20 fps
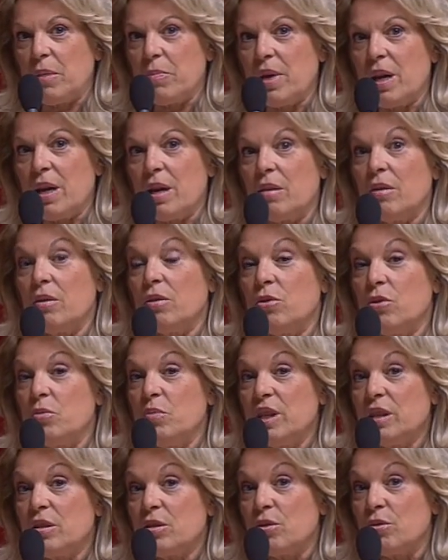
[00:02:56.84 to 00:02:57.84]
primaire euh,
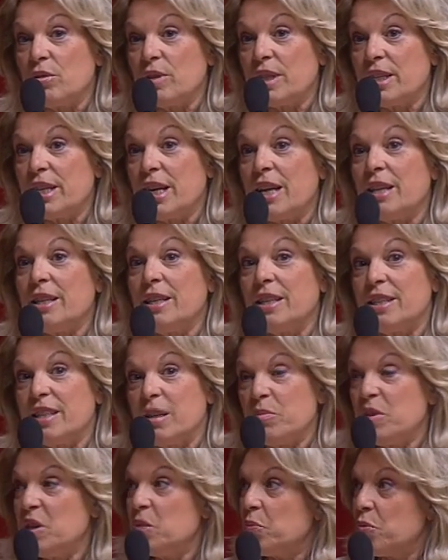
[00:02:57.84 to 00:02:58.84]
Dominique Strauss-Kahn
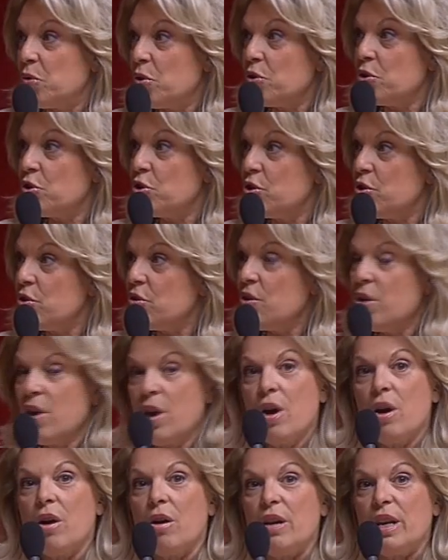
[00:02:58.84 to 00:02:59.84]
est un petit peu hors jeu,
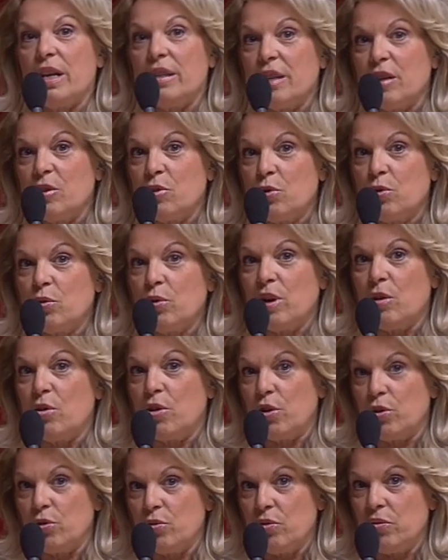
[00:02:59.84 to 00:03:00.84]
euh, la nature
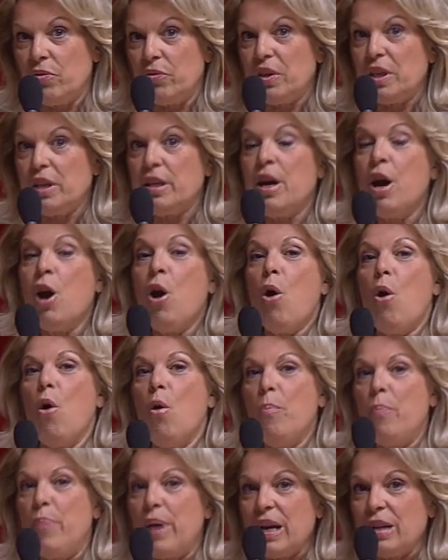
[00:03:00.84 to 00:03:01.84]
a horreur du vide,
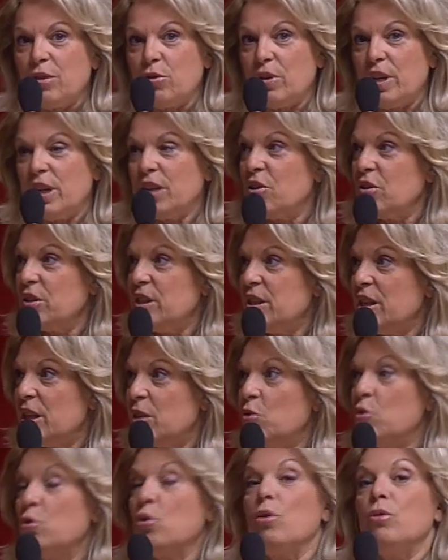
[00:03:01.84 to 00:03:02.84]
on parle de la
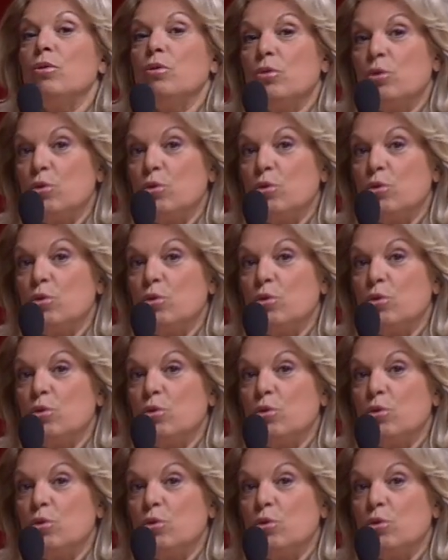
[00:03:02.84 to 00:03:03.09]
candidature